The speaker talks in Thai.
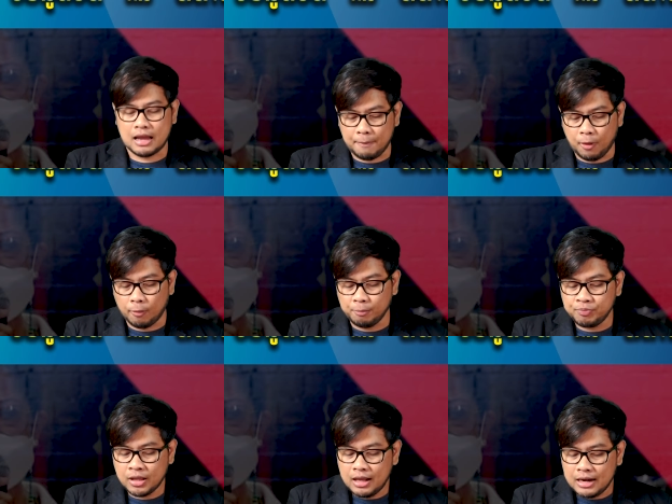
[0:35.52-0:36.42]
นะครับผม
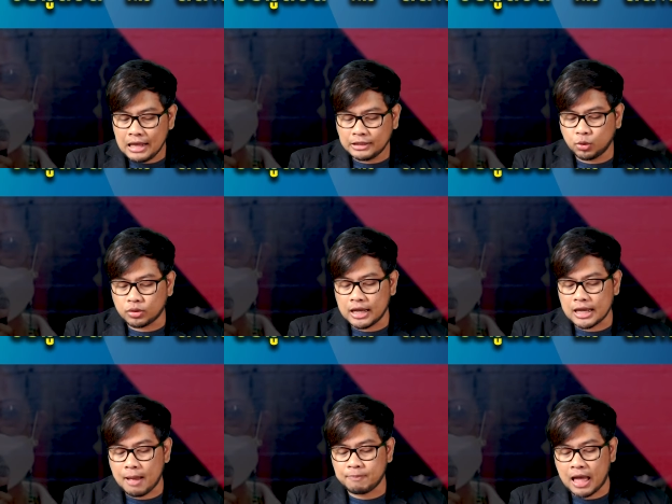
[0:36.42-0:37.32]
ล่าสุด
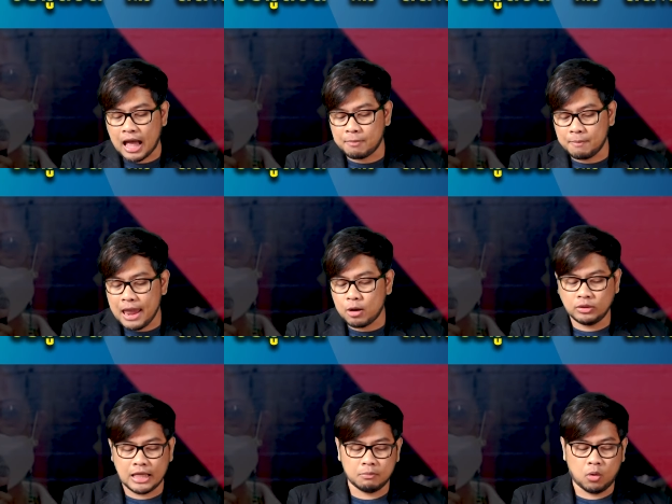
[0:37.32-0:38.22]
นะครับทางแม่
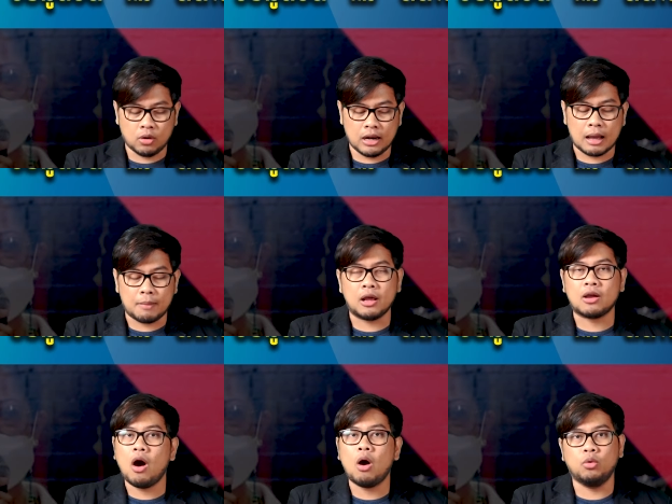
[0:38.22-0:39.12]
คุณแตงโมนะครับแล้
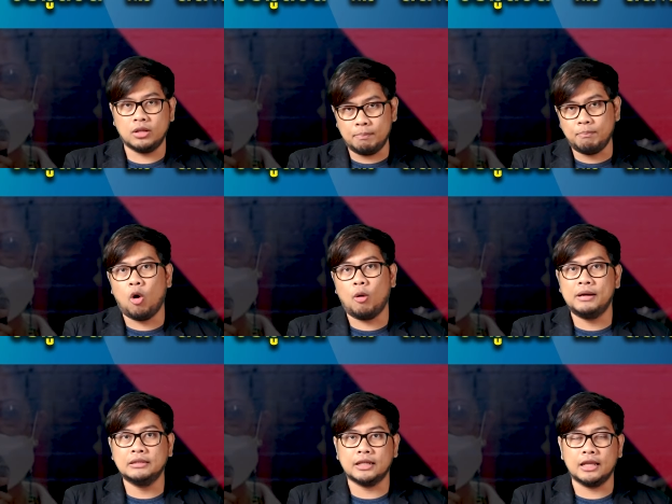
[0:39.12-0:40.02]
วก็คุณฮิปโป
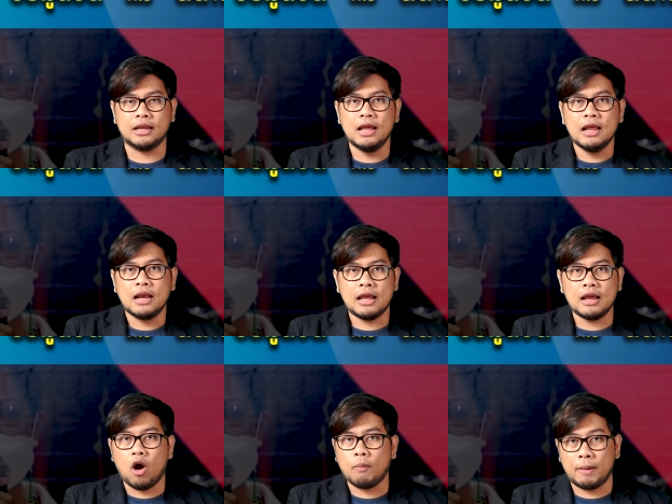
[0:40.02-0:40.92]
เพื่อนสนิท
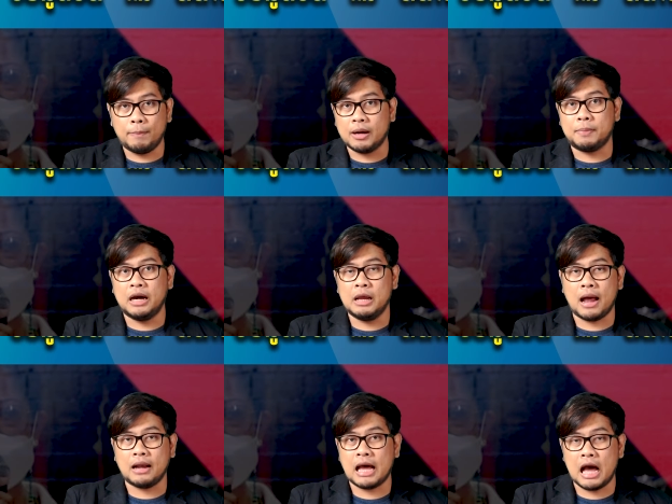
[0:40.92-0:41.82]
ได้ออกมาเปิดเผย
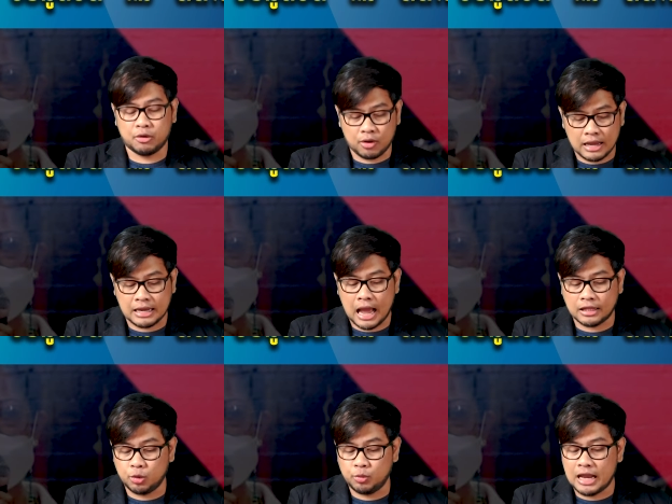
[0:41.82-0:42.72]
ผ่านทางรายกา
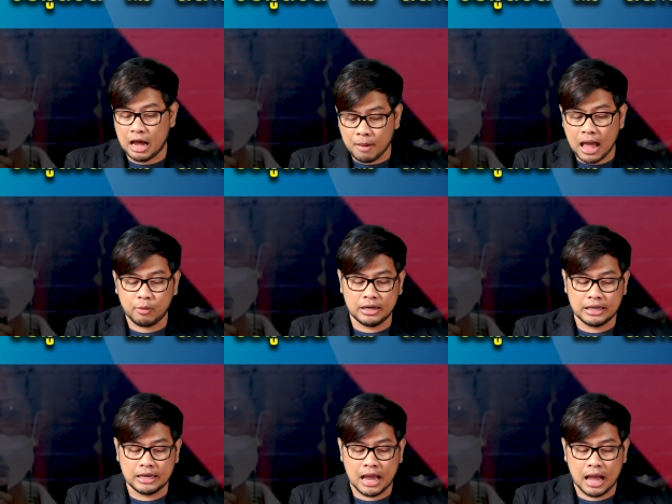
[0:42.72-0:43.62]
รทีวีดราม่าวัน
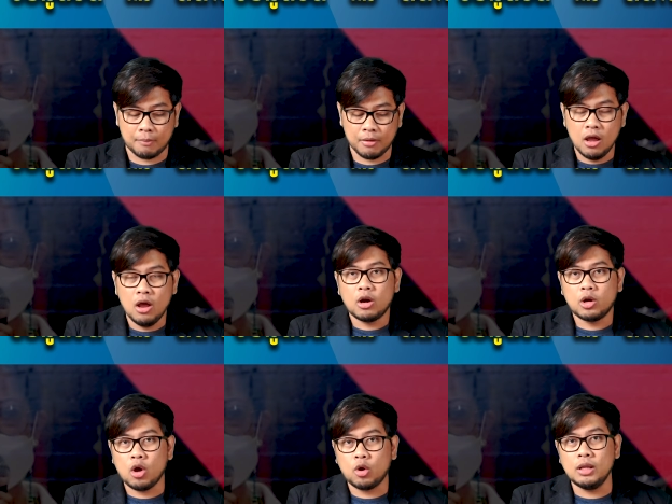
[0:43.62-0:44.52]
นี้นะครับ
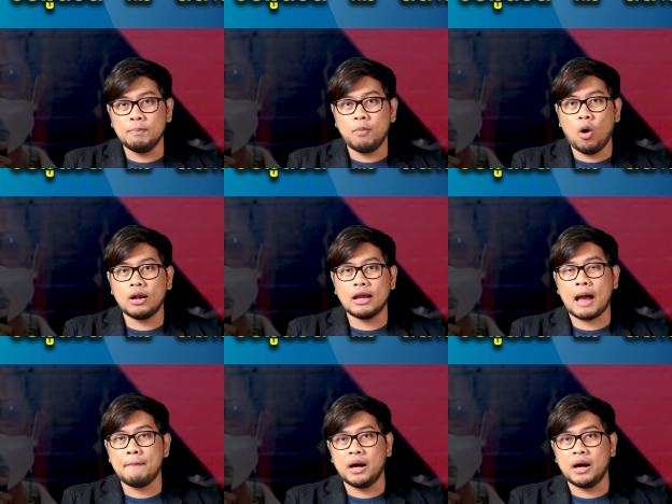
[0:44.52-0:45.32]
โดยคุณฮิปโปนะ